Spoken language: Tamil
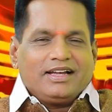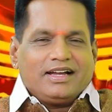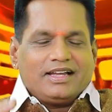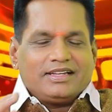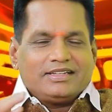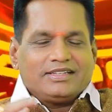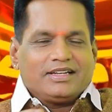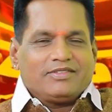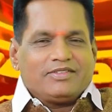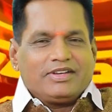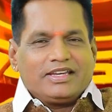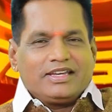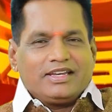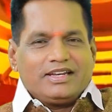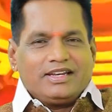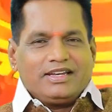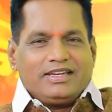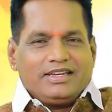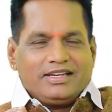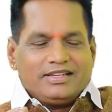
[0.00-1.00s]
அந்த
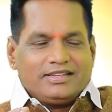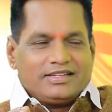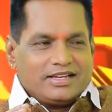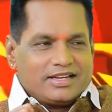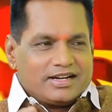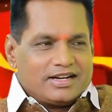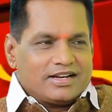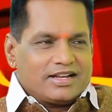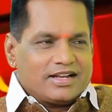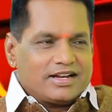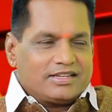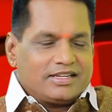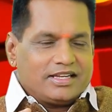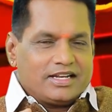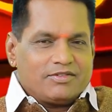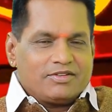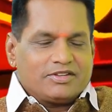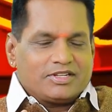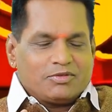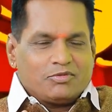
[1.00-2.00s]
வகையில் இந்த இரண்டாயிரத்தி
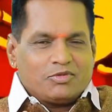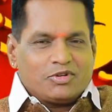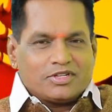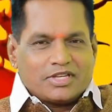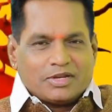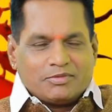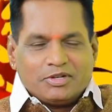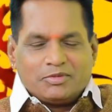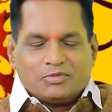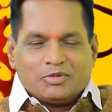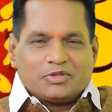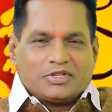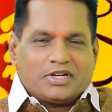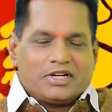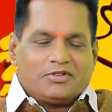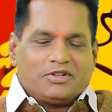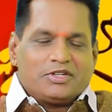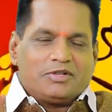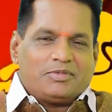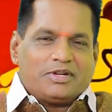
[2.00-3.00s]
இருபத்தி மூணு தமிழ்
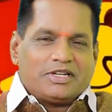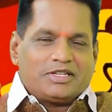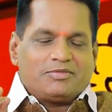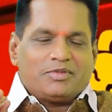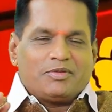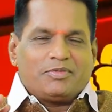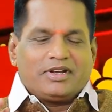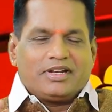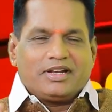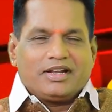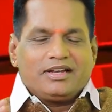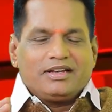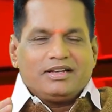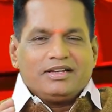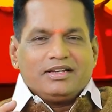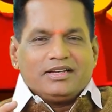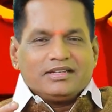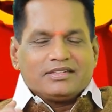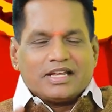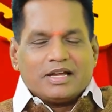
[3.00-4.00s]
புத்தாண்டு வந்து பார்த்தோம் அப்படின்னா
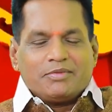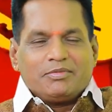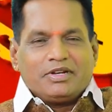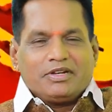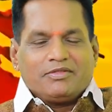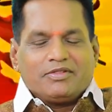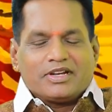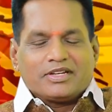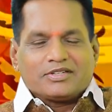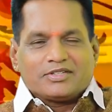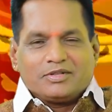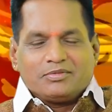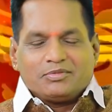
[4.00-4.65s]
தமிழ் வருஷம்